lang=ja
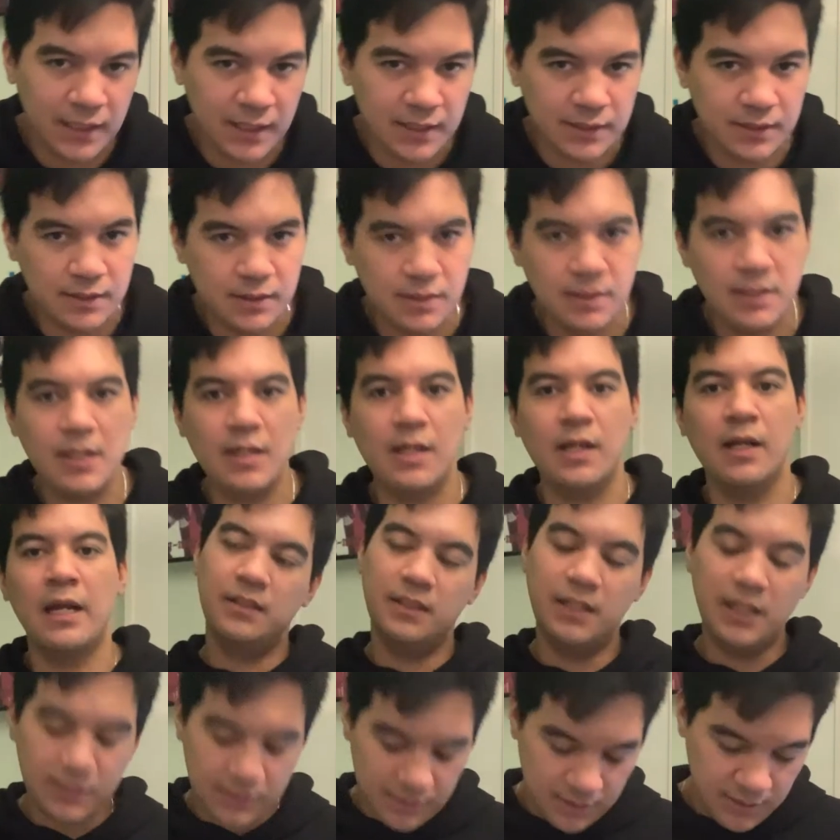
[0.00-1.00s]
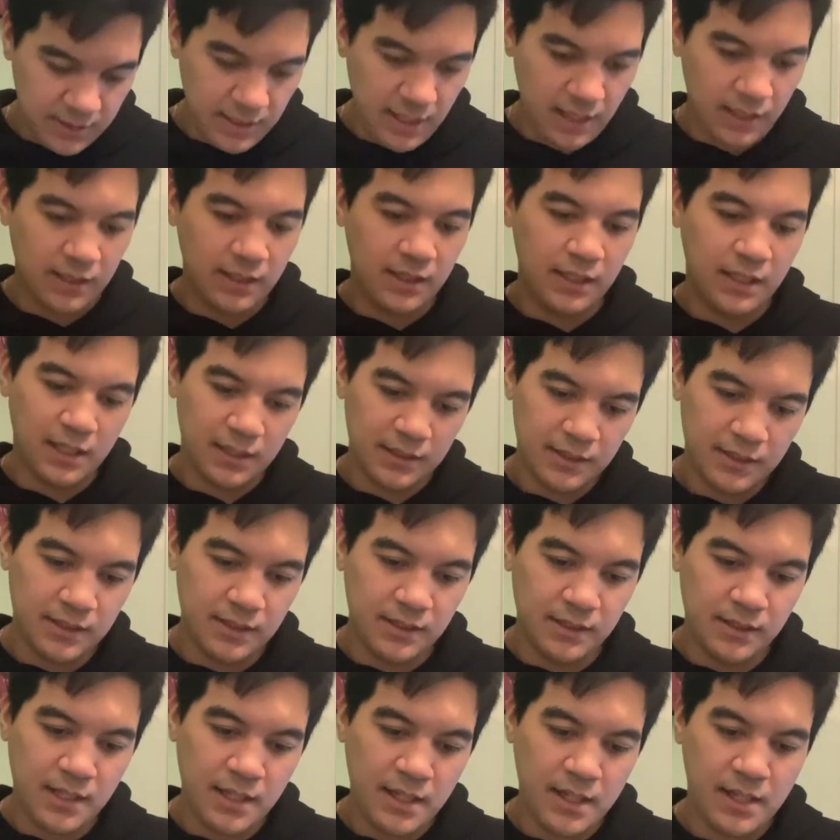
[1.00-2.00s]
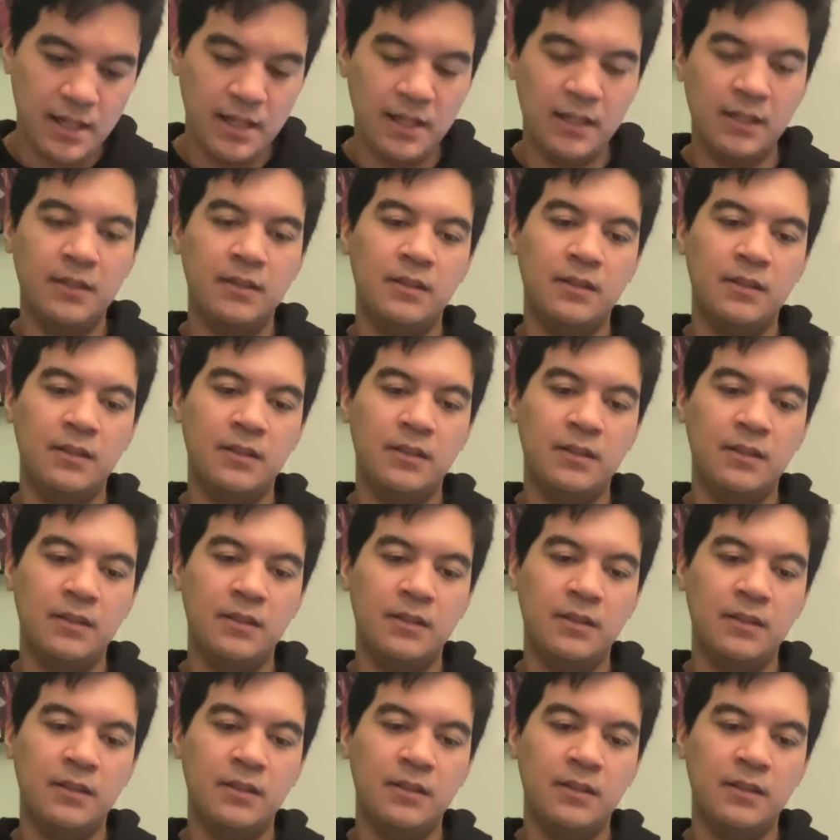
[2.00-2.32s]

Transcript: 勝つかガスが勝って